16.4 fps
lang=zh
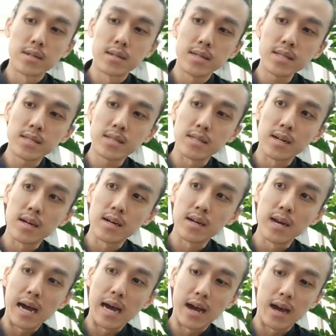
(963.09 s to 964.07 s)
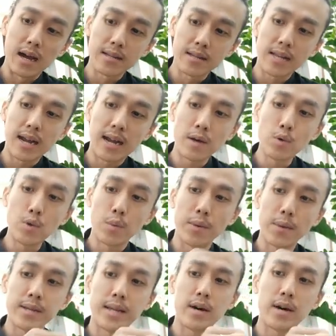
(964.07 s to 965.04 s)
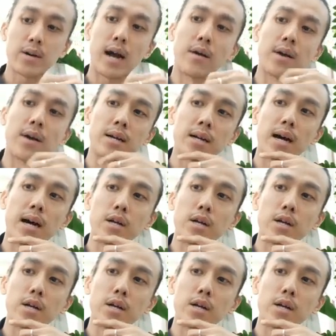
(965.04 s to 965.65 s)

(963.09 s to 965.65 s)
这样子呢啊，当然我们也要考量的，